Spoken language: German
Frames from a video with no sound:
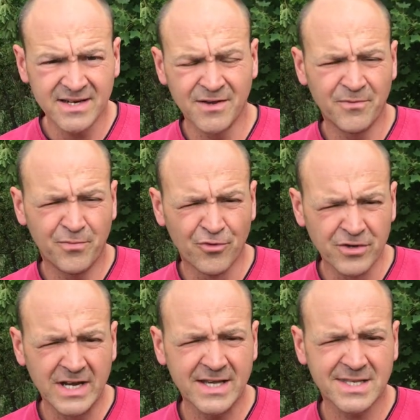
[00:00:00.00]
Die
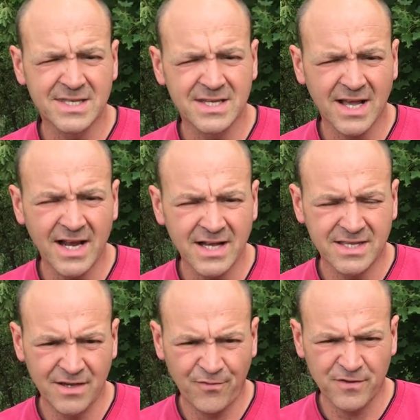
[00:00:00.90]
Brutnester sind
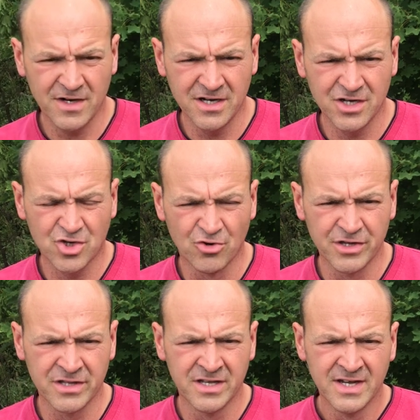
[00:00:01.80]
relativ äh,
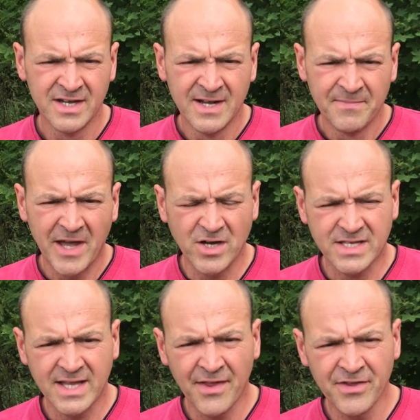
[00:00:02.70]
schon
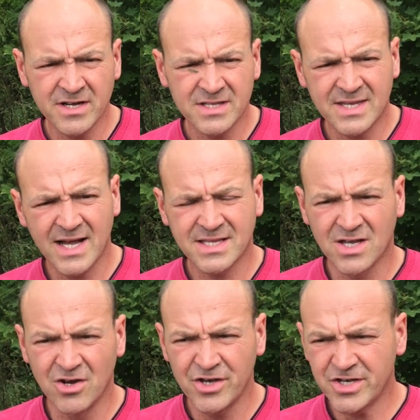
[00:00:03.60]
auseinandergezerrt,
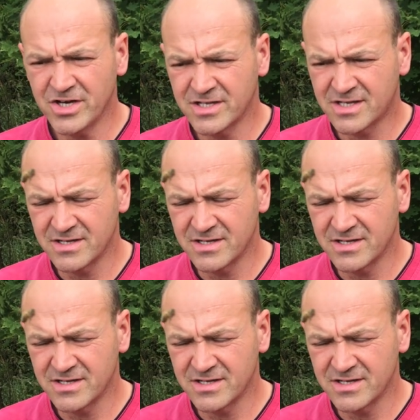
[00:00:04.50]
zerlöchert.